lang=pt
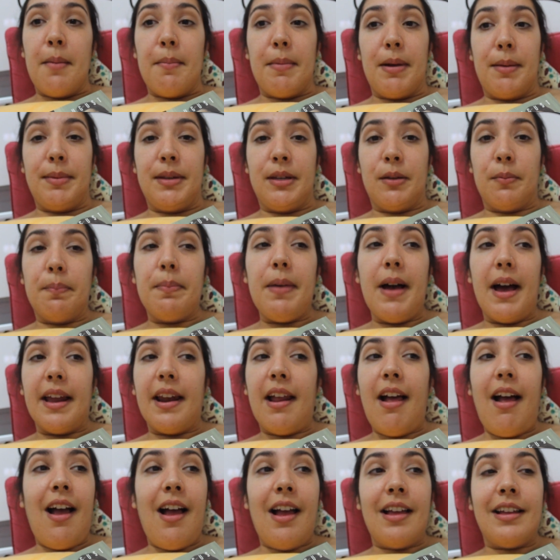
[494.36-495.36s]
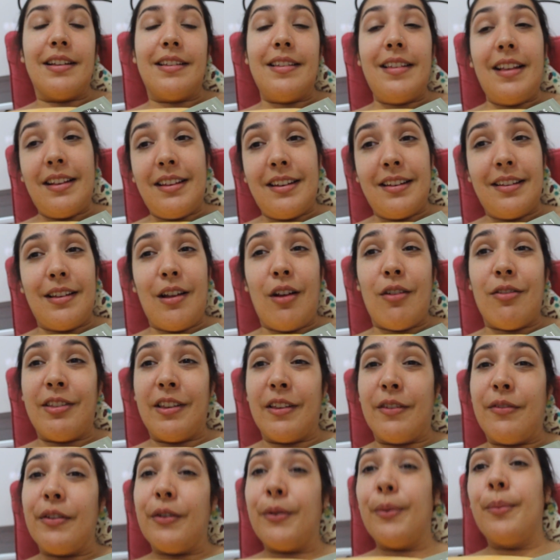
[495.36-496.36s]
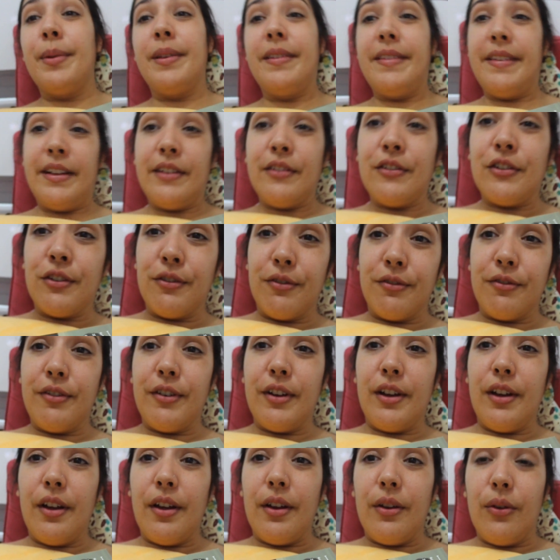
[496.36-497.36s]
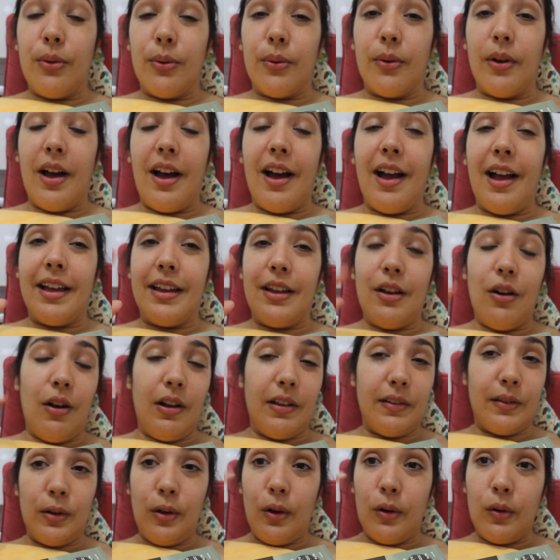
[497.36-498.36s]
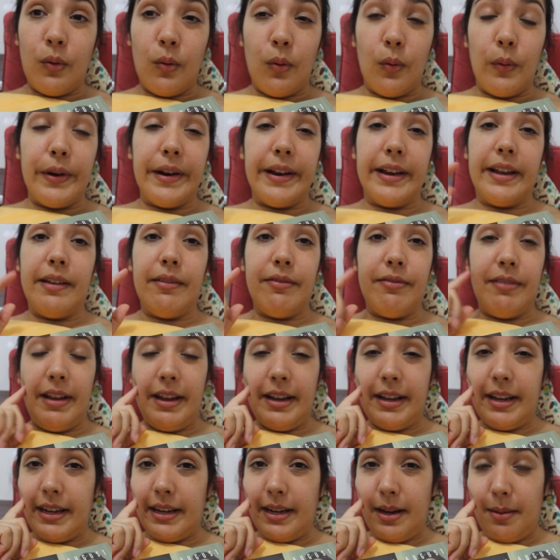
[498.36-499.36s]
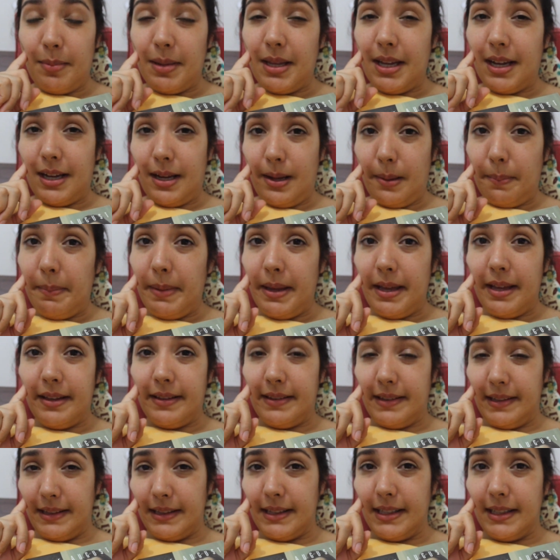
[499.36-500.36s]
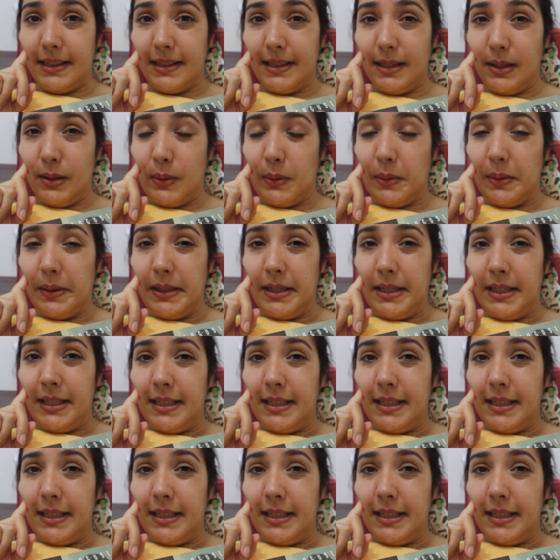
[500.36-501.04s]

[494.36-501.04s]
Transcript: pra mim não parar, etc e tal. Vocês ficam me incentivando, aí ó as loucuras que vem aqui na minha cabeça, entendeu?